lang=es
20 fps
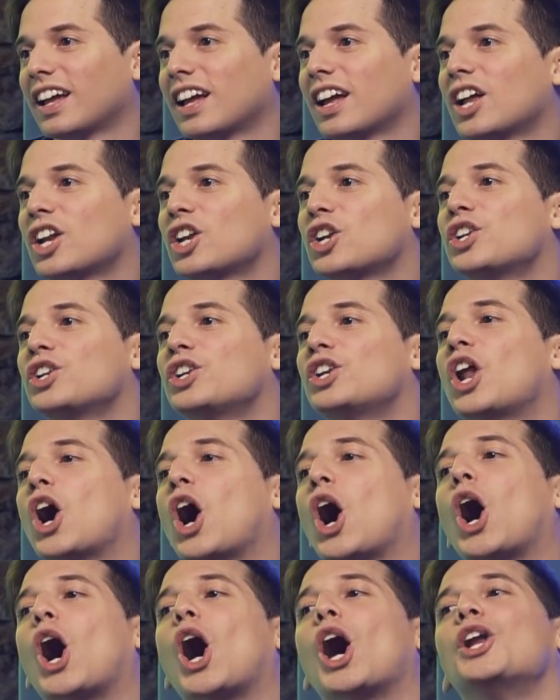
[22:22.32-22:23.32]
vos lo llevabas
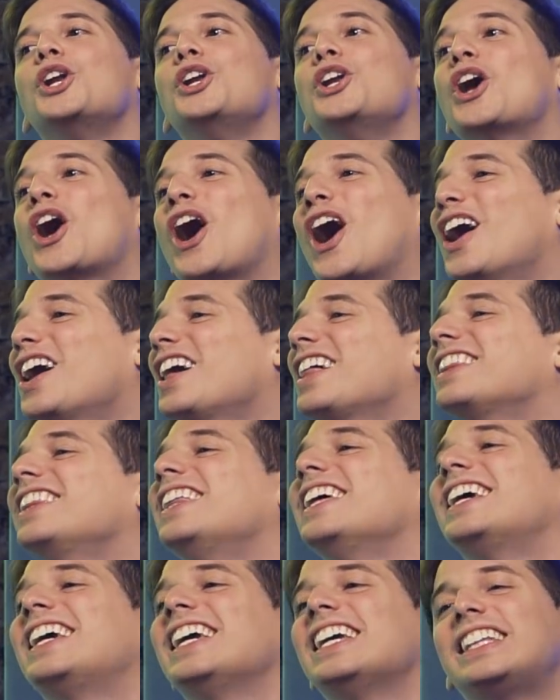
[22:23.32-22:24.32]
para el lado no.
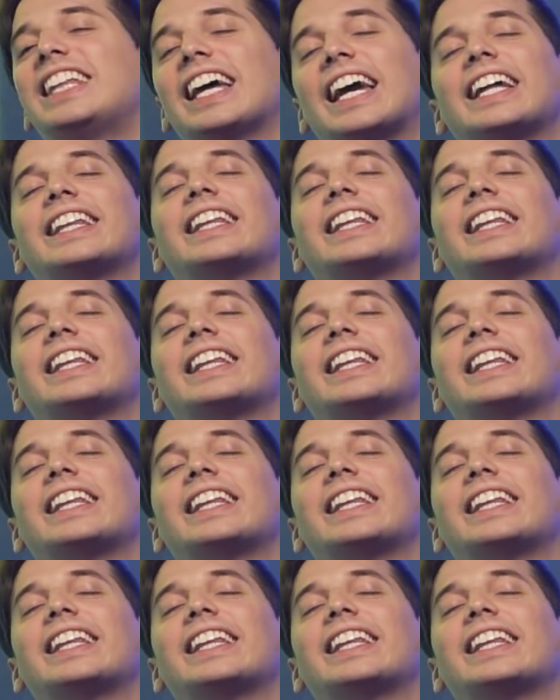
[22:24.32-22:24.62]
romántico. Dijiste